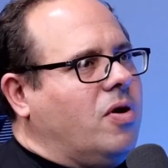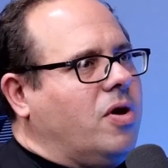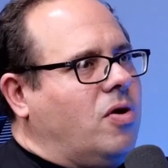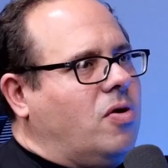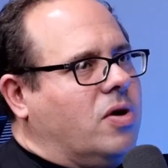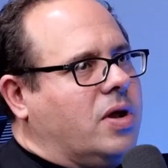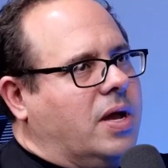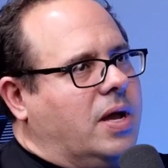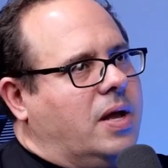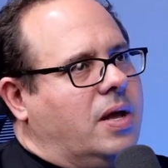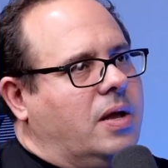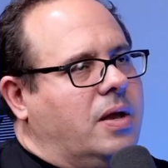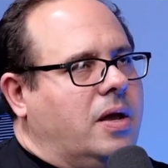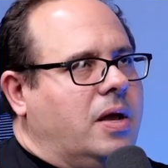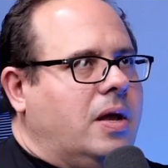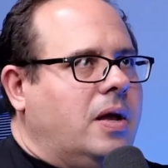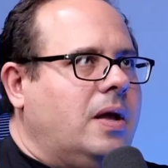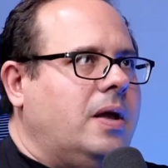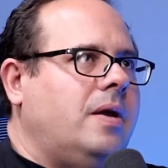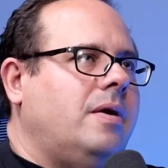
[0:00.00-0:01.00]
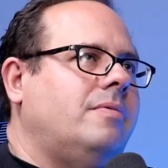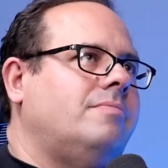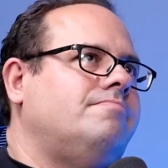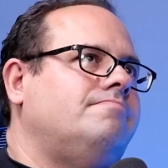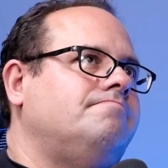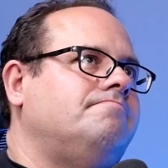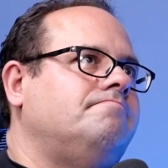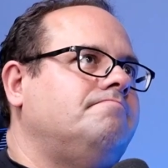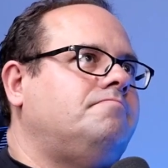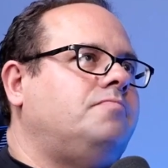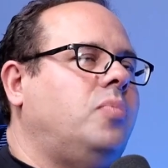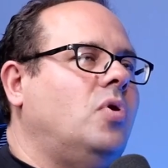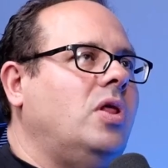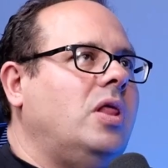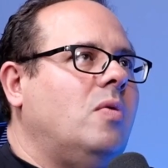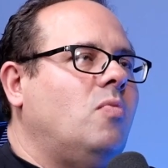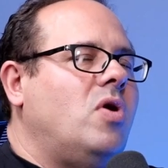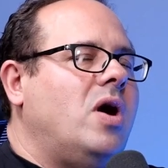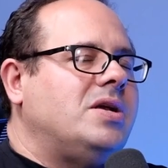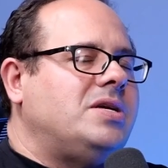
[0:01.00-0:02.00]
yo creo que eh,
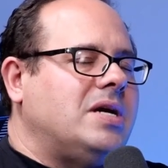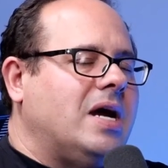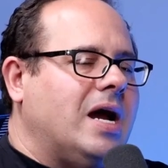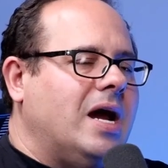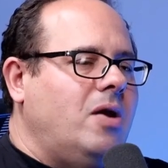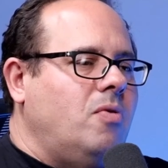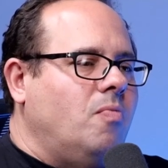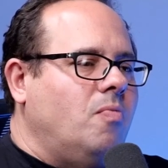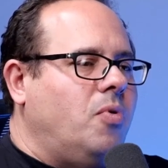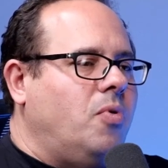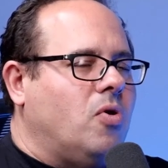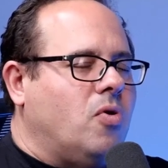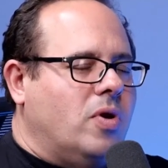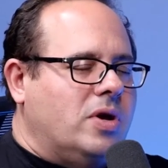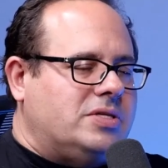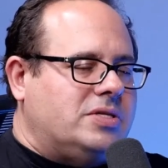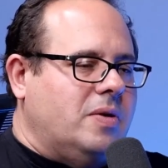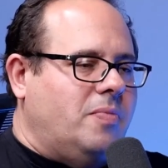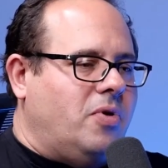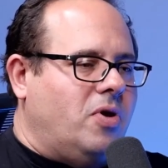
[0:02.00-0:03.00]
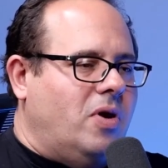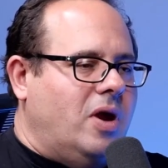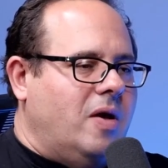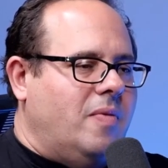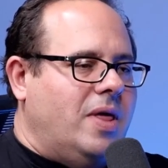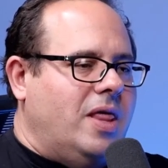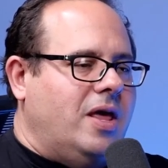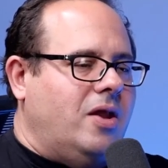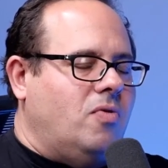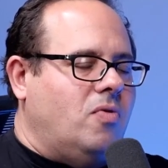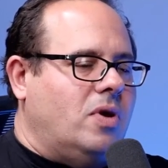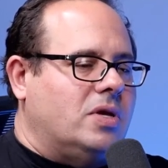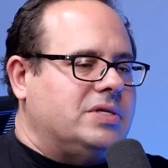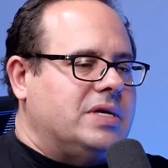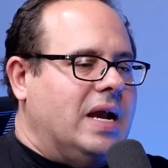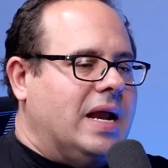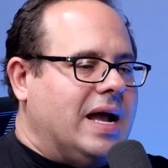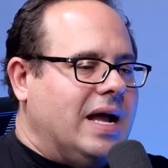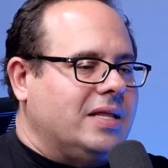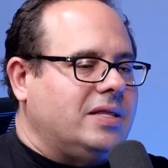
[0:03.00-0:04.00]
podemos achacarle un poco ese problema de no
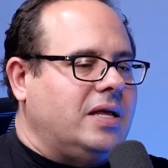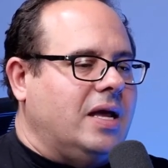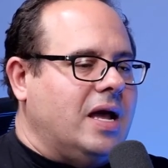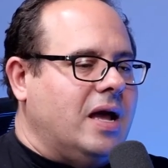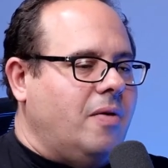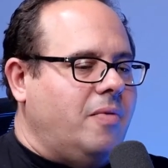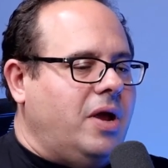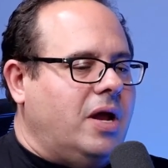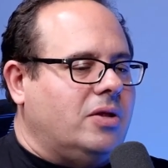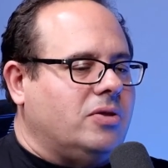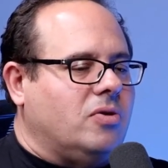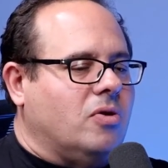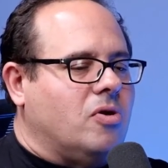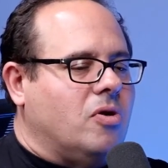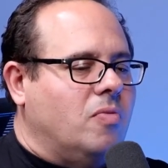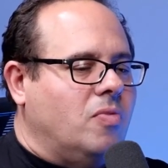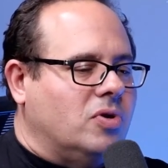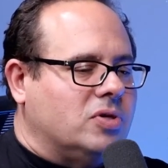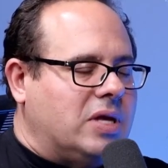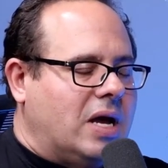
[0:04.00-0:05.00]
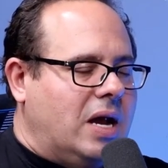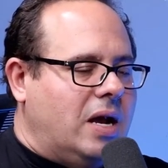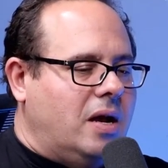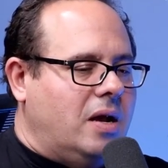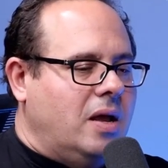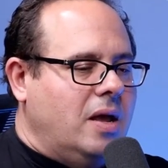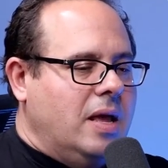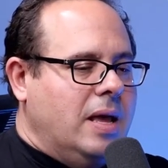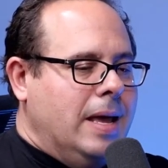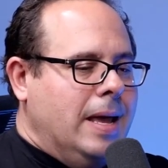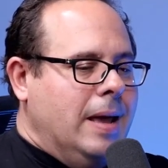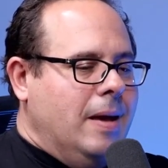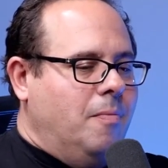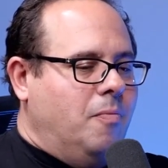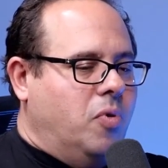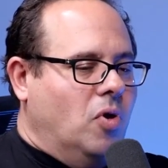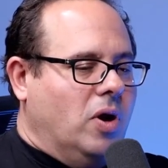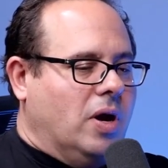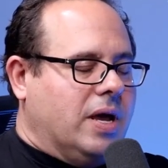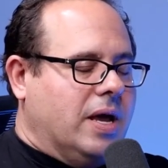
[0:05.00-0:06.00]
hacer casting abiertos como tal,
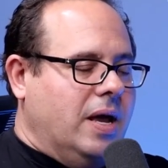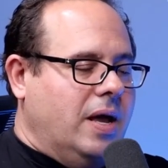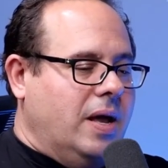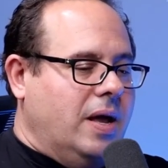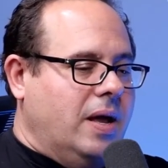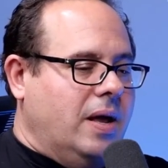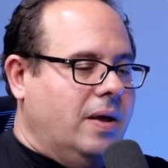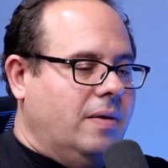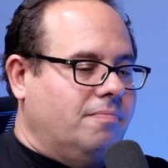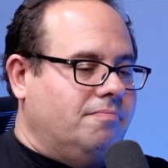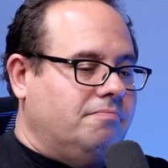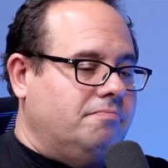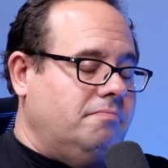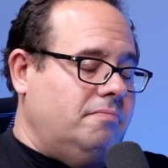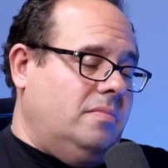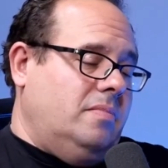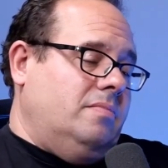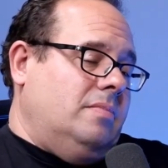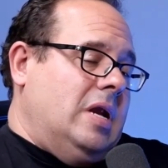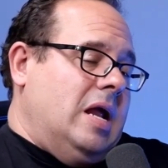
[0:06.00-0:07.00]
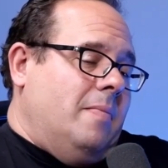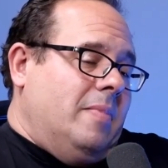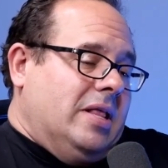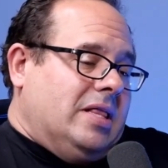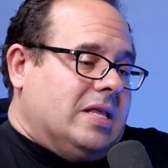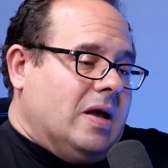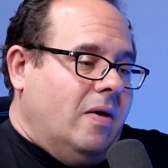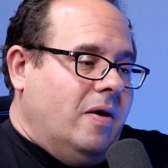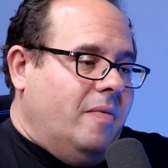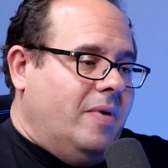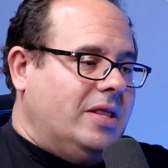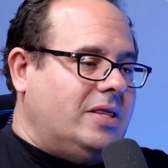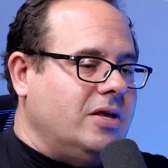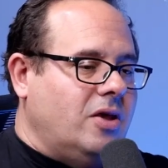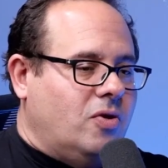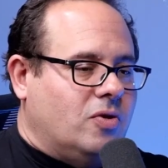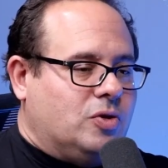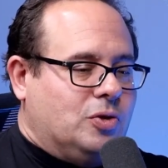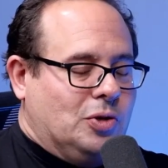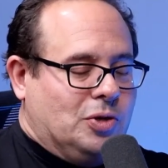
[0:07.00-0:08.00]
porque
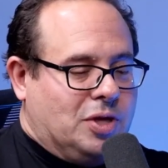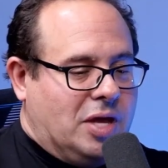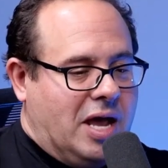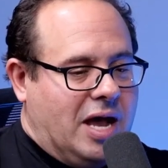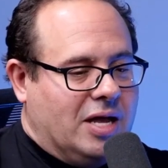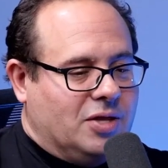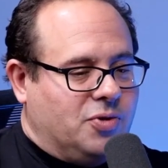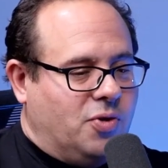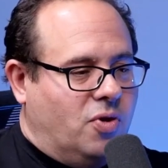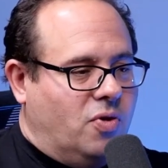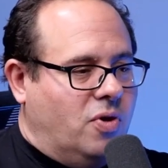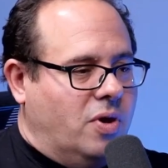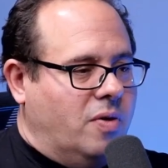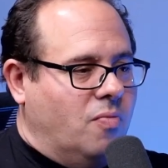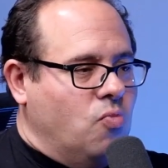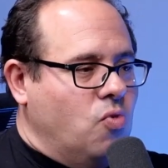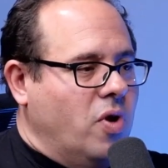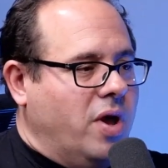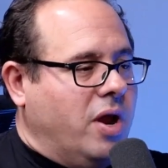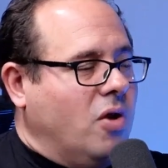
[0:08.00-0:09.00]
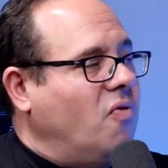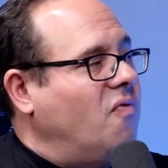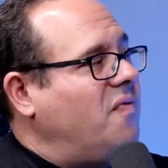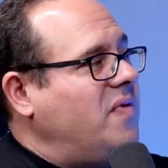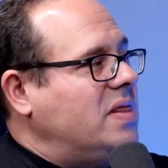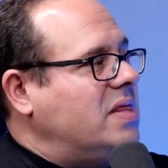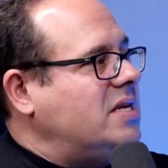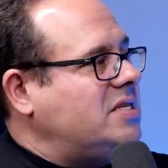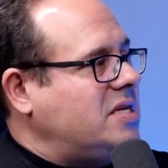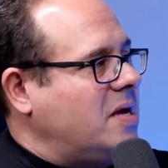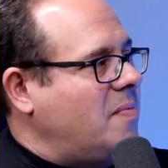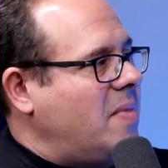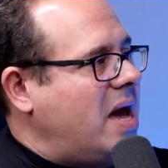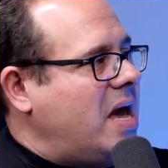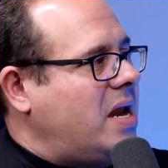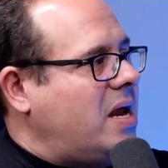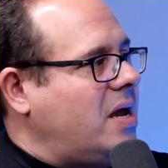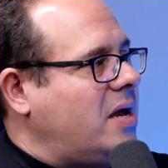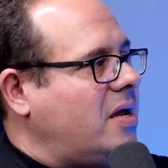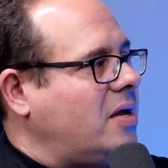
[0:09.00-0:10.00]
lamentablemente nuestro teatro muere en un fin de
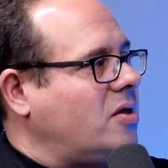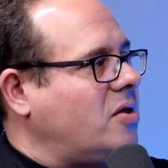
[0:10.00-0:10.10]
semana.